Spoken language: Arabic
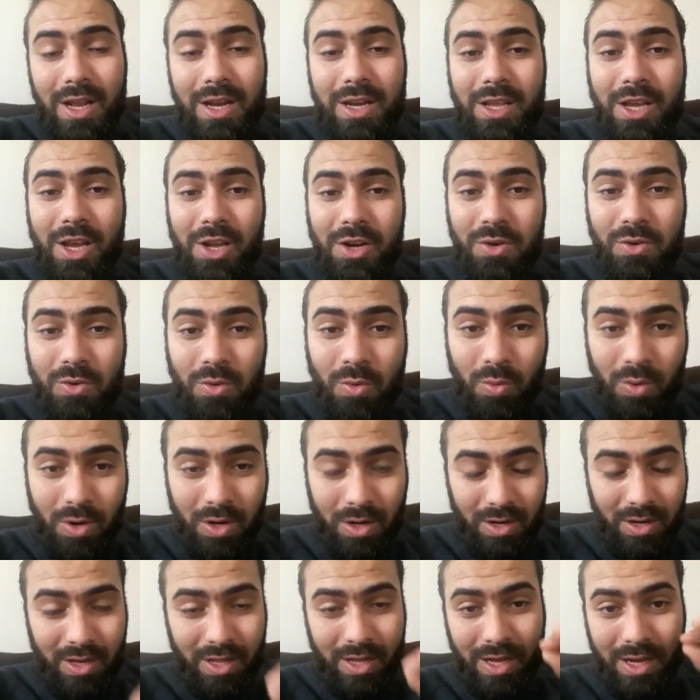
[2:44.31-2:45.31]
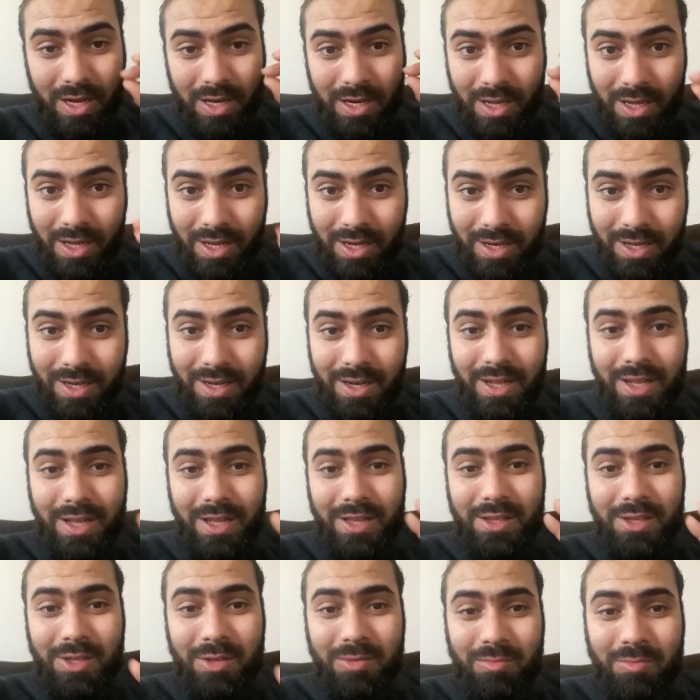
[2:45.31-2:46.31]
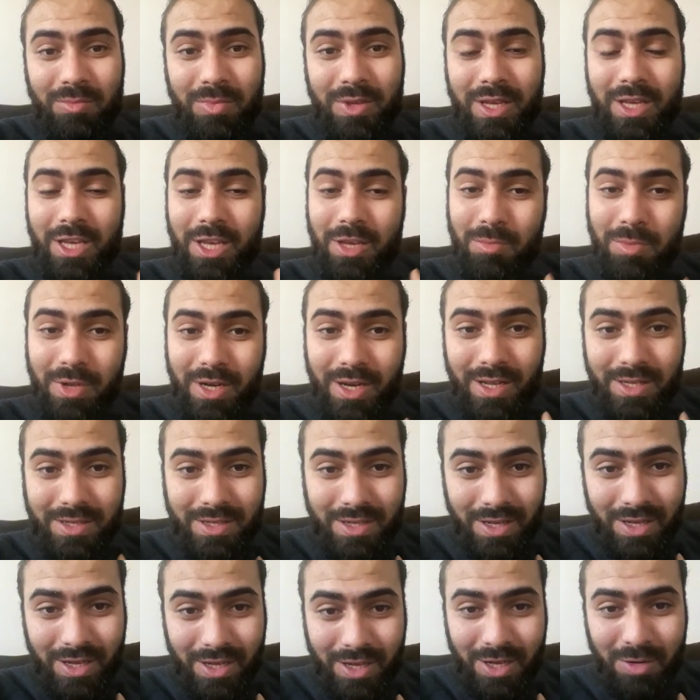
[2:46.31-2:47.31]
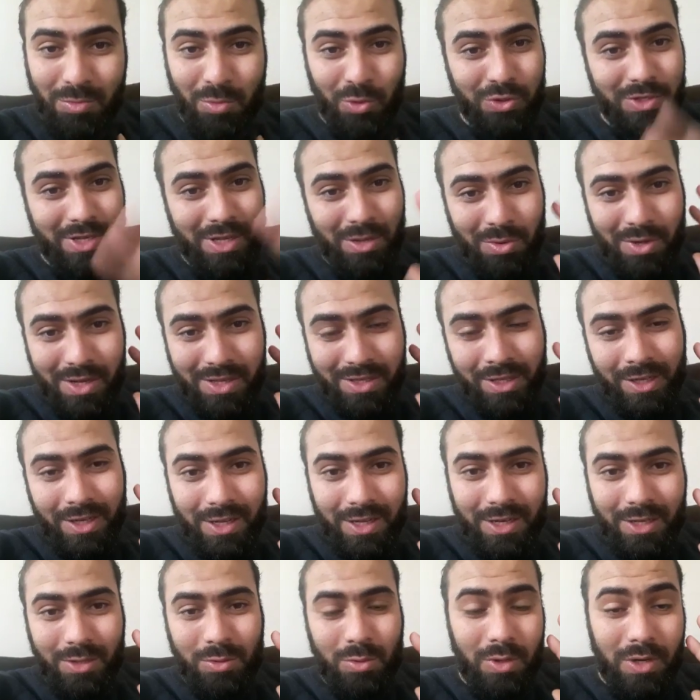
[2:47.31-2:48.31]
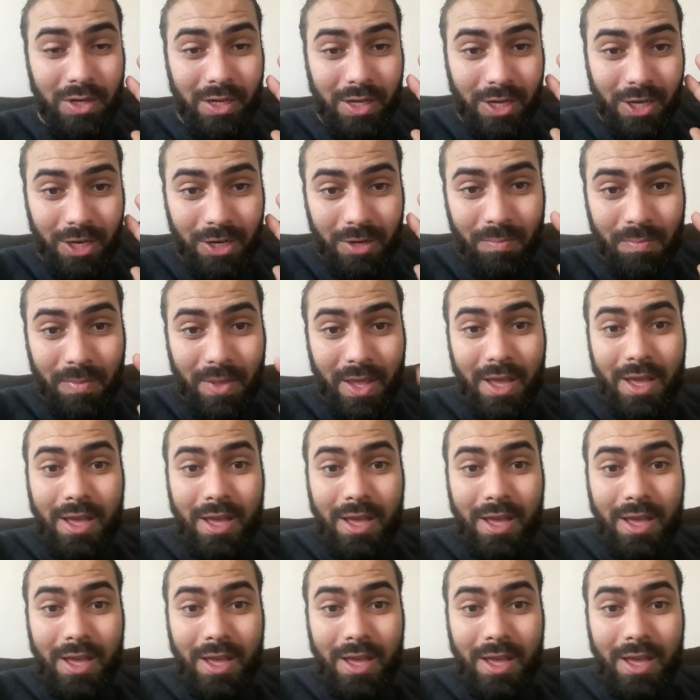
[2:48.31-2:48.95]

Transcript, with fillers: لانه والله العلي العظيم بخبرتي المتواضعه على كل حال